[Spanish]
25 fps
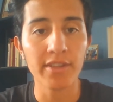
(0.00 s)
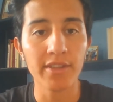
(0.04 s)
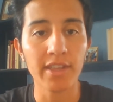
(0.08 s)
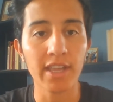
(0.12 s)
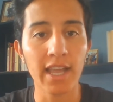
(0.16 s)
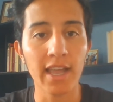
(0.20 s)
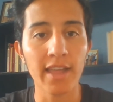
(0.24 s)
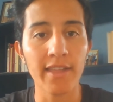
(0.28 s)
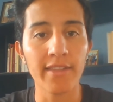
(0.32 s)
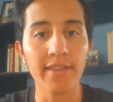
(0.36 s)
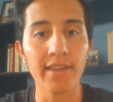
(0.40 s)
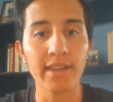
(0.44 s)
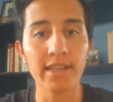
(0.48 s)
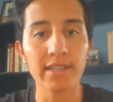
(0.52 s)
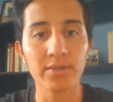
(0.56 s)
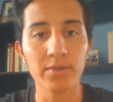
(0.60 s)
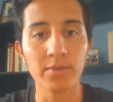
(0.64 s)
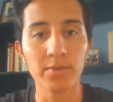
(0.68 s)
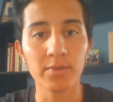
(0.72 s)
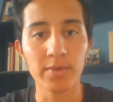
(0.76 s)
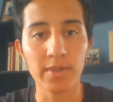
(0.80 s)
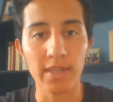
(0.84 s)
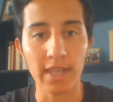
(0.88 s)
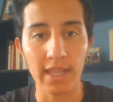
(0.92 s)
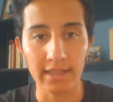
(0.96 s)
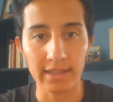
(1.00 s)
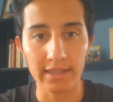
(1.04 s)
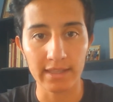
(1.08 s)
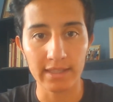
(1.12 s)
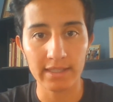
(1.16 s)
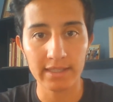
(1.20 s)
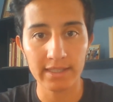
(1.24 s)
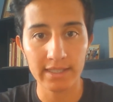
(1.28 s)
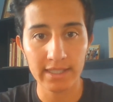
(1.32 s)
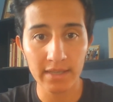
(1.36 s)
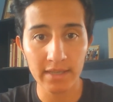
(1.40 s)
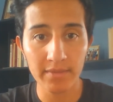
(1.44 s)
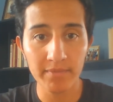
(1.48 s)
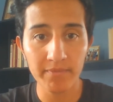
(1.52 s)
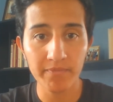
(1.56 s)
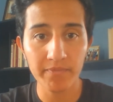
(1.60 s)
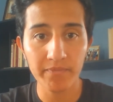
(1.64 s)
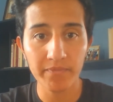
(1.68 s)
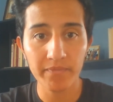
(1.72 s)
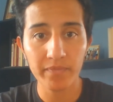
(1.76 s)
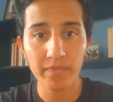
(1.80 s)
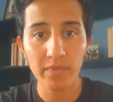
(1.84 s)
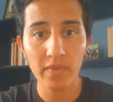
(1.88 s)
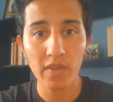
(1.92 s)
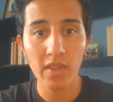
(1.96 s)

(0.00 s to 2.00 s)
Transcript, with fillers: de cada estudiante. ¿sí?